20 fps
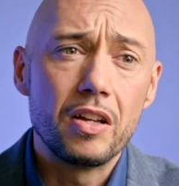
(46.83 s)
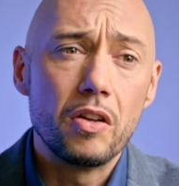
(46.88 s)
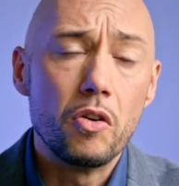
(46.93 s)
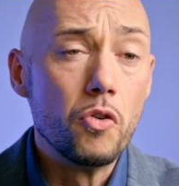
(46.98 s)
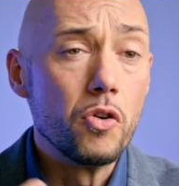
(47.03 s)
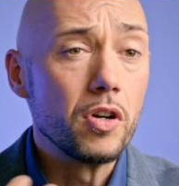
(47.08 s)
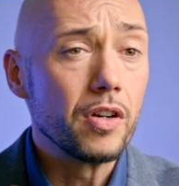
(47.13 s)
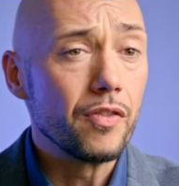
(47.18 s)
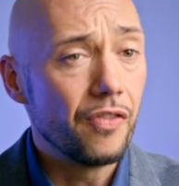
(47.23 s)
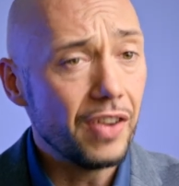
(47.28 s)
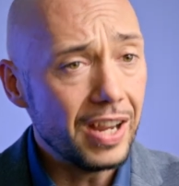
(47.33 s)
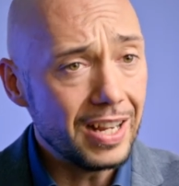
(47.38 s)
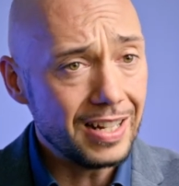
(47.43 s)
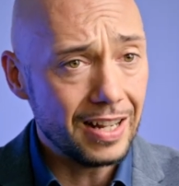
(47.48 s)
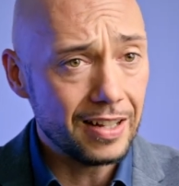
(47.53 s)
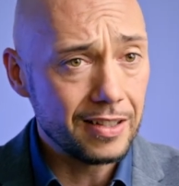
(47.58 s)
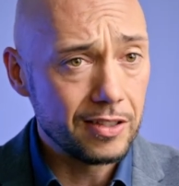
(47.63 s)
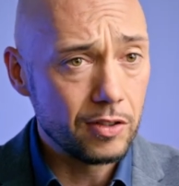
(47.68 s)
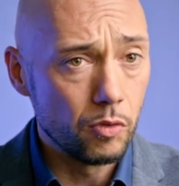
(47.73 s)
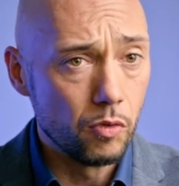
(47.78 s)
Irgendwen
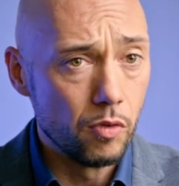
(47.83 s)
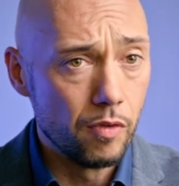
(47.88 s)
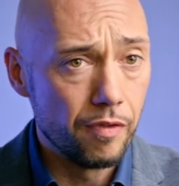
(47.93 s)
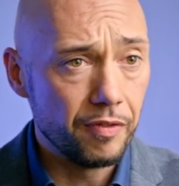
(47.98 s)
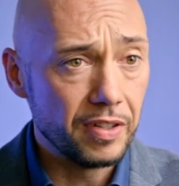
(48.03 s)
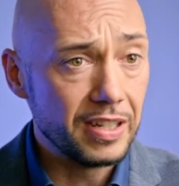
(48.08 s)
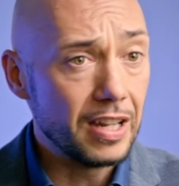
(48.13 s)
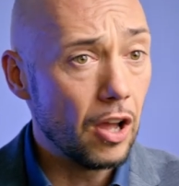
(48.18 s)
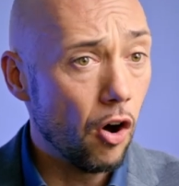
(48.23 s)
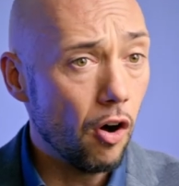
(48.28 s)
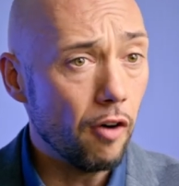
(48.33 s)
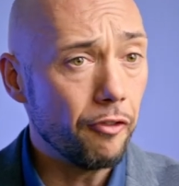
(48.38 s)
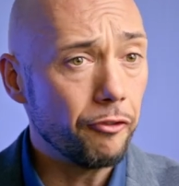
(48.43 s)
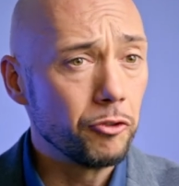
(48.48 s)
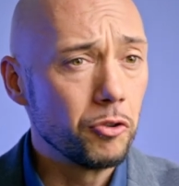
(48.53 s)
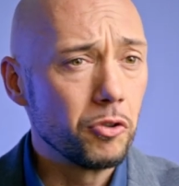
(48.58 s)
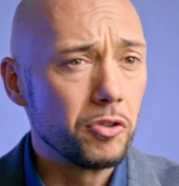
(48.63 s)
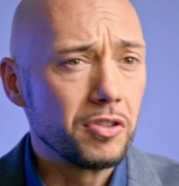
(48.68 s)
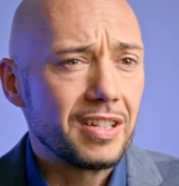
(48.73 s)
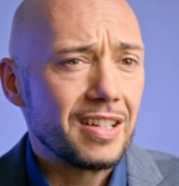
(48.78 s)
anzurufen, in der
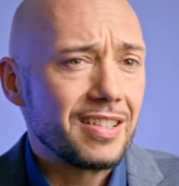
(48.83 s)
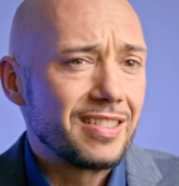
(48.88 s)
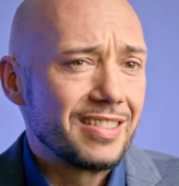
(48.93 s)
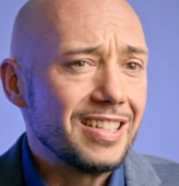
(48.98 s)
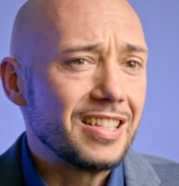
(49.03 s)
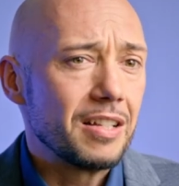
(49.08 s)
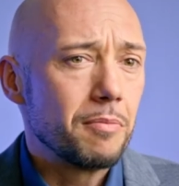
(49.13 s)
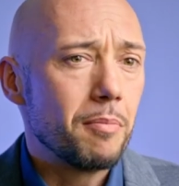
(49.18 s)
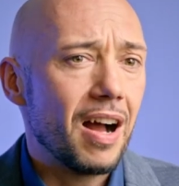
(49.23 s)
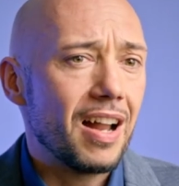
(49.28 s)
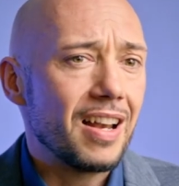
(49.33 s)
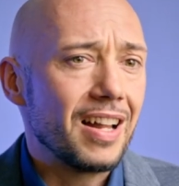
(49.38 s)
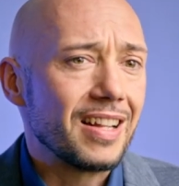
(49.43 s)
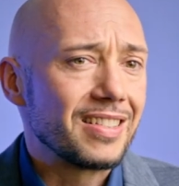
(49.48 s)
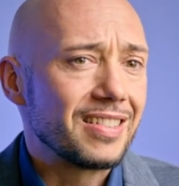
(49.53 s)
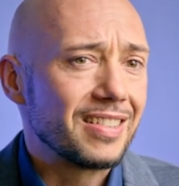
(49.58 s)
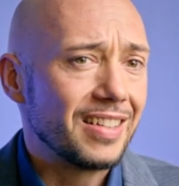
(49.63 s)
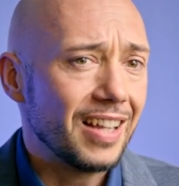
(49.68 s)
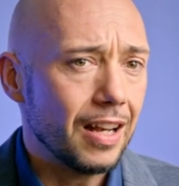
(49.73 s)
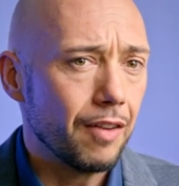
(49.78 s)
Hoffnung, dass diese mal
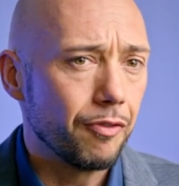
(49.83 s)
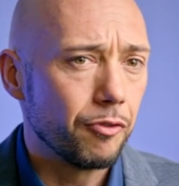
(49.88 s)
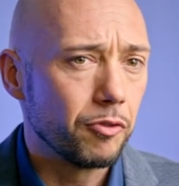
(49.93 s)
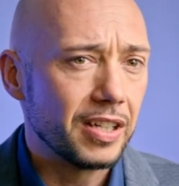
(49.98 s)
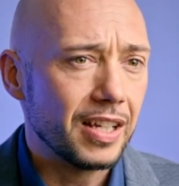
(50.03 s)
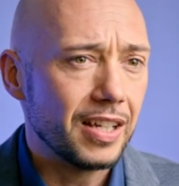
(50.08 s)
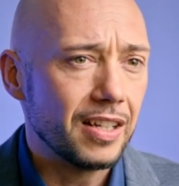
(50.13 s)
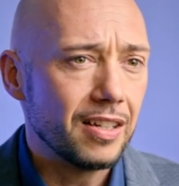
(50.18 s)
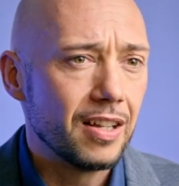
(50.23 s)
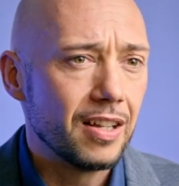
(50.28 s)
ans Telefon gehen,